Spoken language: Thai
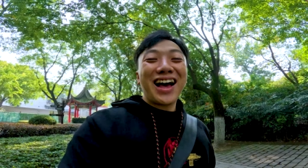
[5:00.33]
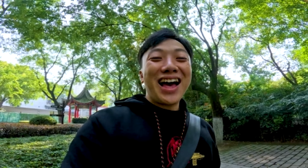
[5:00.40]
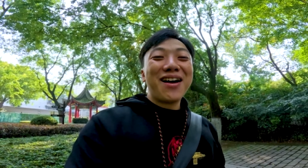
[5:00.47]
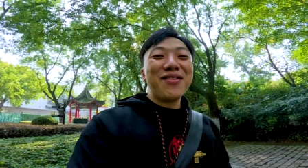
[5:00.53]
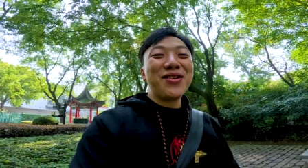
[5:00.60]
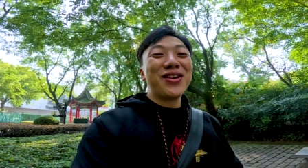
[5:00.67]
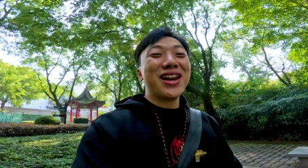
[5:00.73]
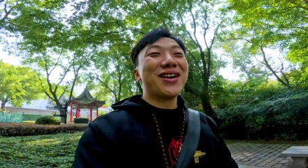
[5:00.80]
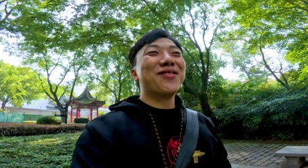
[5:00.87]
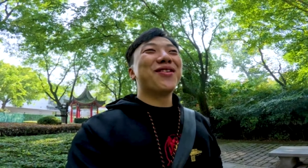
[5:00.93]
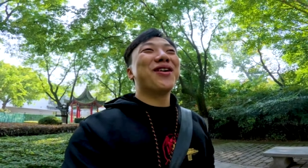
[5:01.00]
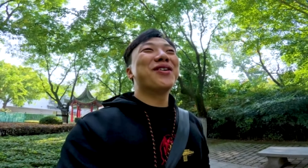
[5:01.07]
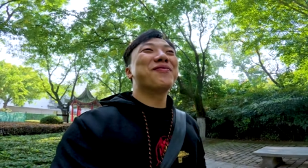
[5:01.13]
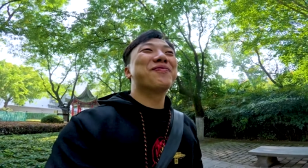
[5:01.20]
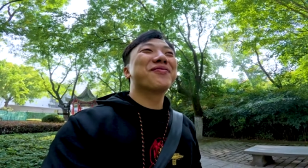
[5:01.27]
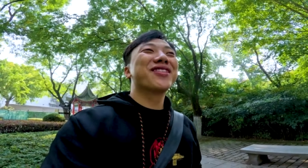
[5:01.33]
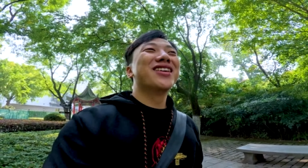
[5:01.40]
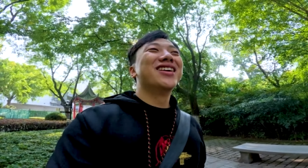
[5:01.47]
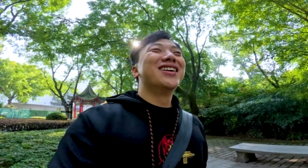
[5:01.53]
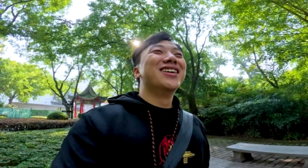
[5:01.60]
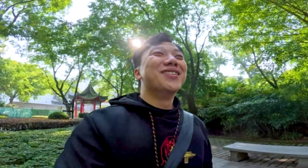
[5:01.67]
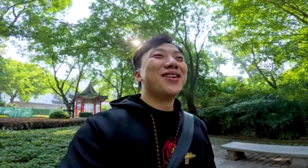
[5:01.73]
งหาไม่อยู่เลยเพราะว่า
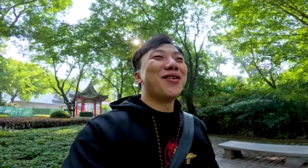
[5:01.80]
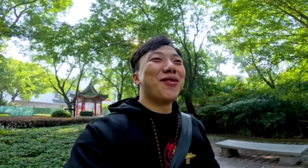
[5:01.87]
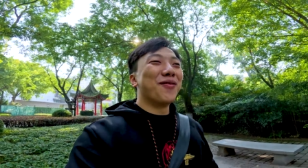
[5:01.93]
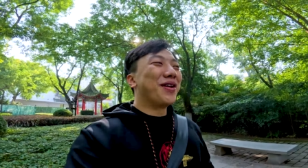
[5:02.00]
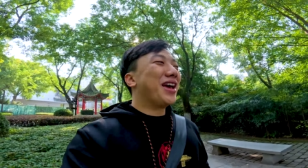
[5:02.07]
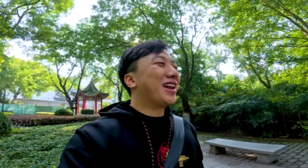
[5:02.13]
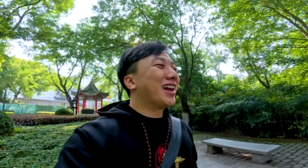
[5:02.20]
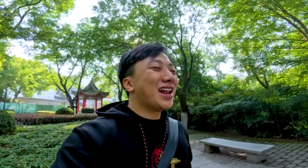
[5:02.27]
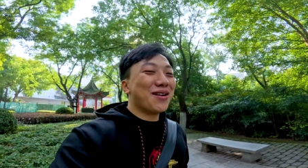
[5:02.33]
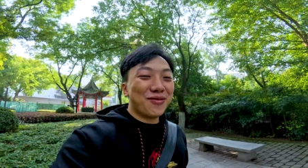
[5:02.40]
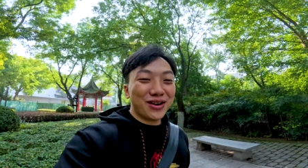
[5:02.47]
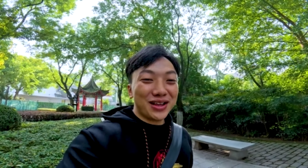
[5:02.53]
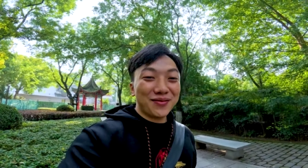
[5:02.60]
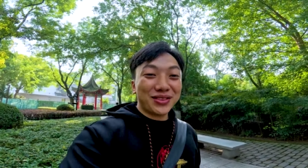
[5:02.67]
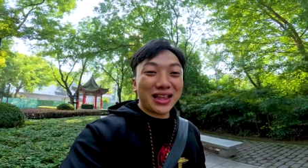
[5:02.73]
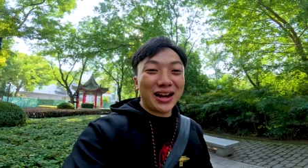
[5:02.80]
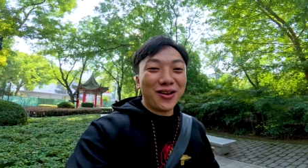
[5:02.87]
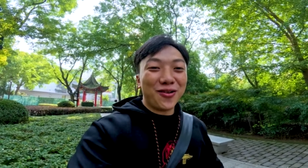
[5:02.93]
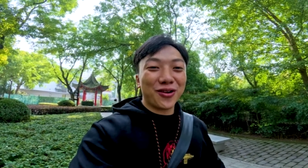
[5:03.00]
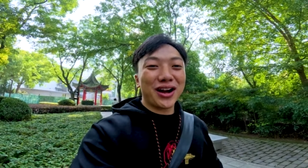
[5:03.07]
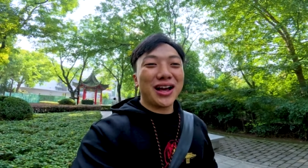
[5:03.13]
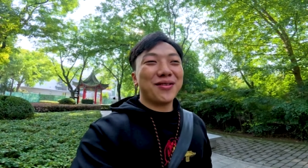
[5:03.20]
พอผมเห็นอะไรพวกนี้มันตล
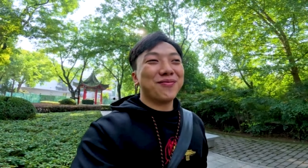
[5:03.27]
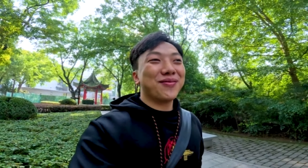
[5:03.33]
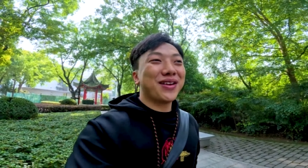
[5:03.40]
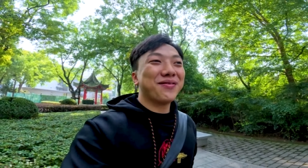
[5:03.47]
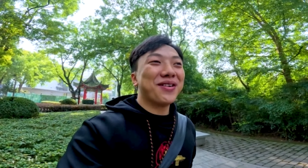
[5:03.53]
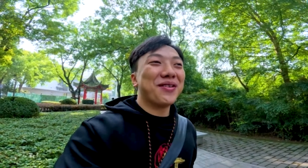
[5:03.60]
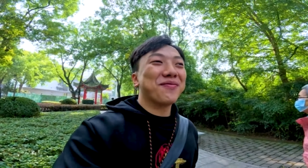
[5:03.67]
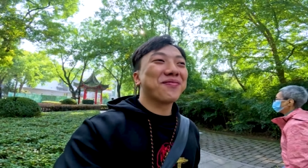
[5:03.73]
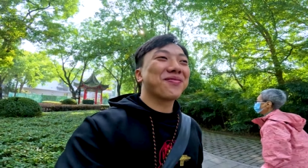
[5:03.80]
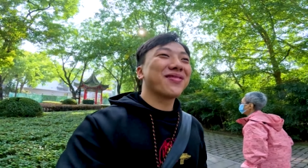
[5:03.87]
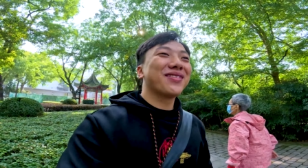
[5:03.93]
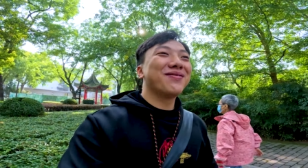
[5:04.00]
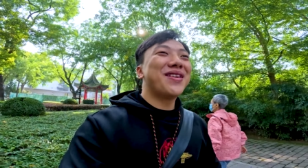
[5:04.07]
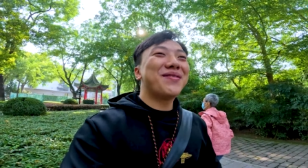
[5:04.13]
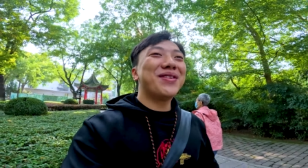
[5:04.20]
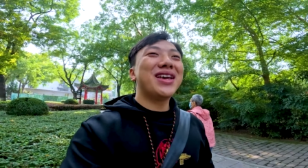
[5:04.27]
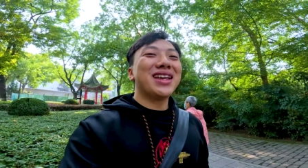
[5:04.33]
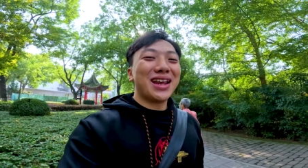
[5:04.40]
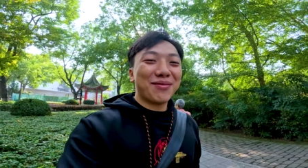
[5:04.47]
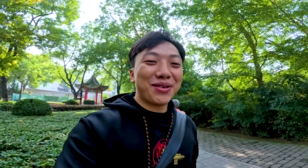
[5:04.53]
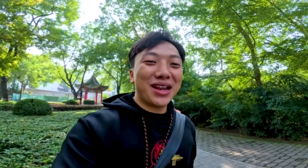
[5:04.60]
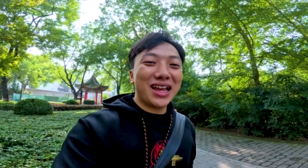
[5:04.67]
กนะครับ มันแบบไม่มี
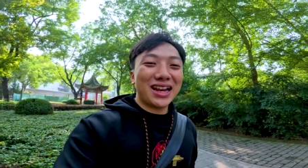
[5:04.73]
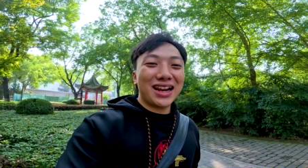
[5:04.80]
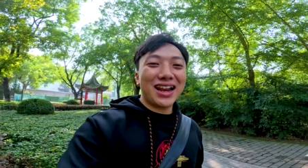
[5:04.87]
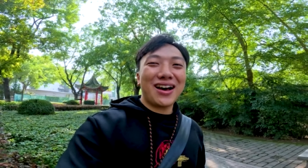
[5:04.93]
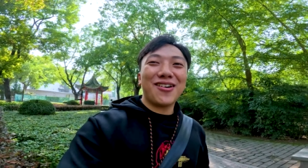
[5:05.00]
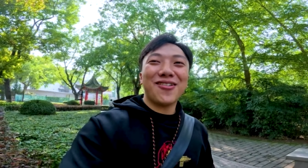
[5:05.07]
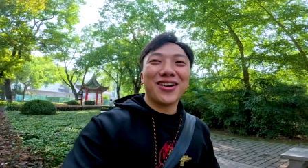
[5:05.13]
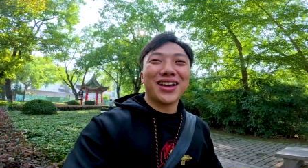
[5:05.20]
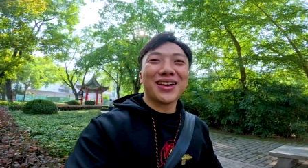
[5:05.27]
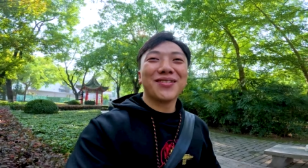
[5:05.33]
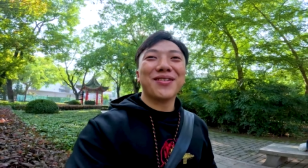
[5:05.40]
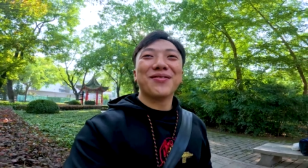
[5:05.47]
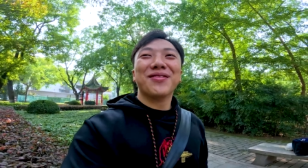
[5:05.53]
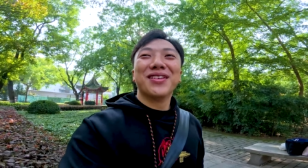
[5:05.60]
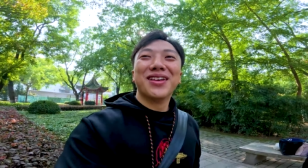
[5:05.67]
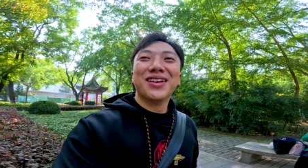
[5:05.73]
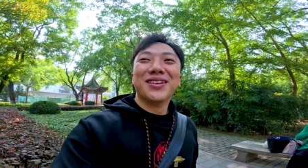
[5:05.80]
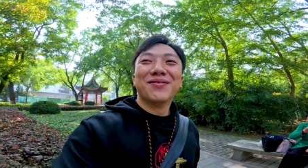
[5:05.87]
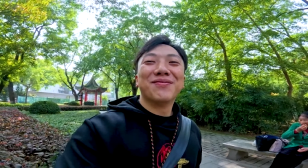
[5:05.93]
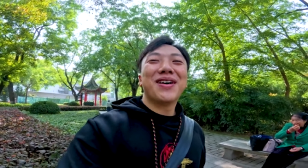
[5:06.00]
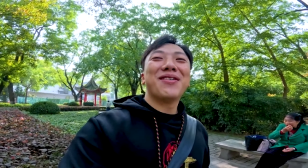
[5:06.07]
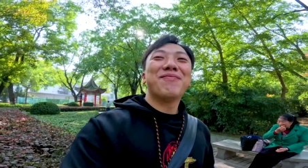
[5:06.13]
ในประเทศเราอย่างเงี้ยแบบ
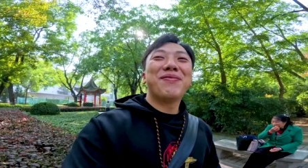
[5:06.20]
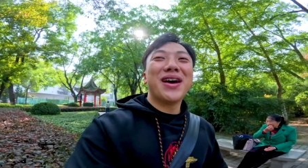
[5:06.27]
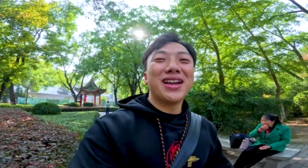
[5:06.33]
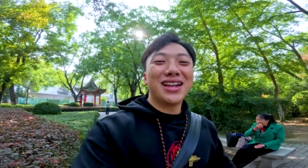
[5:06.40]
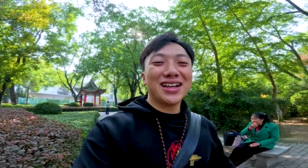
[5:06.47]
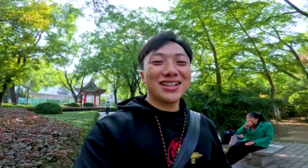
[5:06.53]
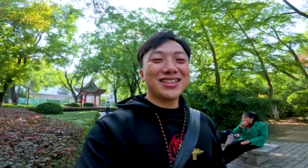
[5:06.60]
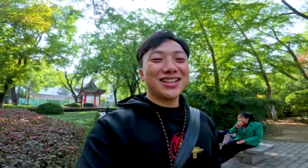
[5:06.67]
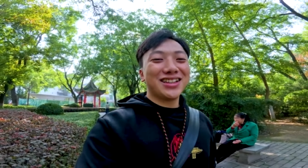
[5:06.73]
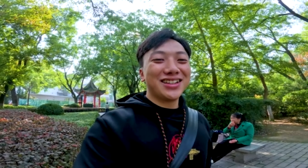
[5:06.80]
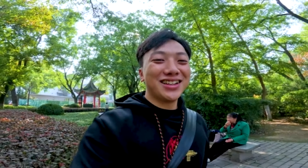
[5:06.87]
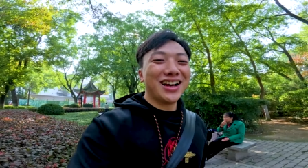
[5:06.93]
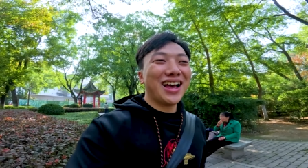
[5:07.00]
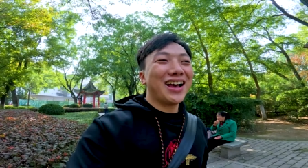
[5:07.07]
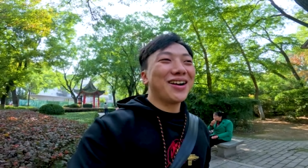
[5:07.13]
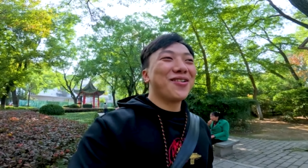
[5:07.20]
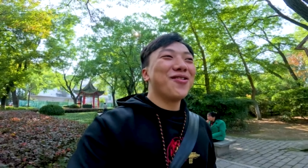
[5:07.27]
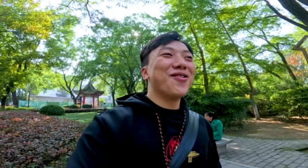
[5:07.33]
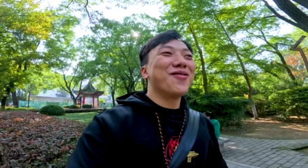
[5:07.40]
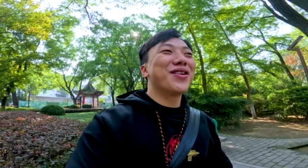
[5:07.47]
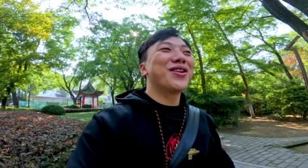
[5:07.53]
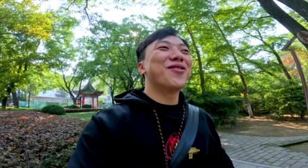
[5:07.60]
มาเปิดหนังสือหา
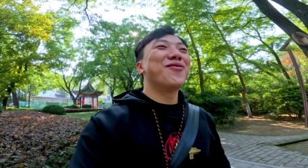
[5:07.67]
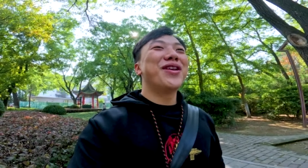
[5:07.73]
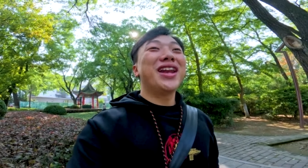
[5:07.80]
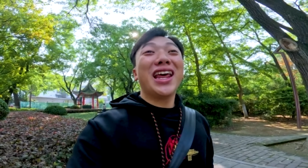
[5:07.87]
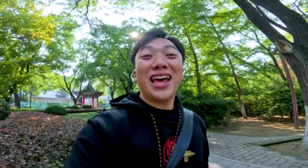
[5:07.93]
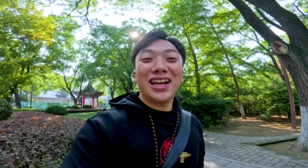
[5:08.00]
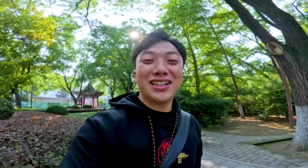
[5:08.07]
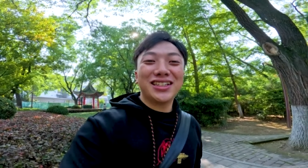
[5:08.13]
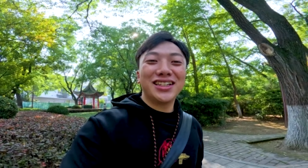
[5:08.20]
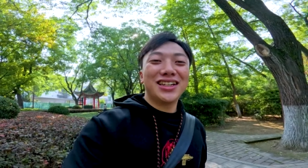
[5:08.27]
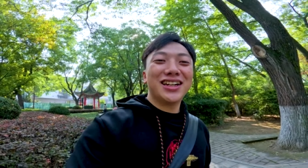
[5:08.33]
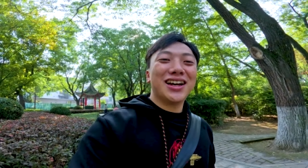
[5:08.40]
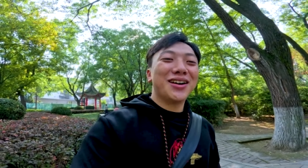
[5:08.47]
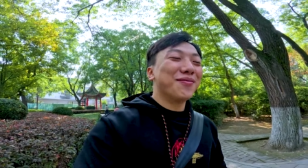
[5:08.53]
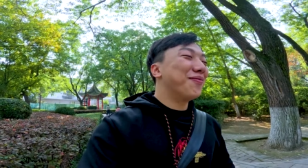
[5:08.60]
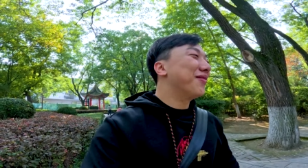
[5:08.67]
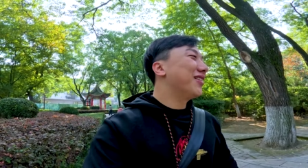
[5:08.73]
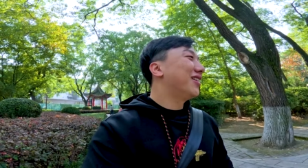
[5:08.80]
คู่มันดูวินเทจดีนะครับ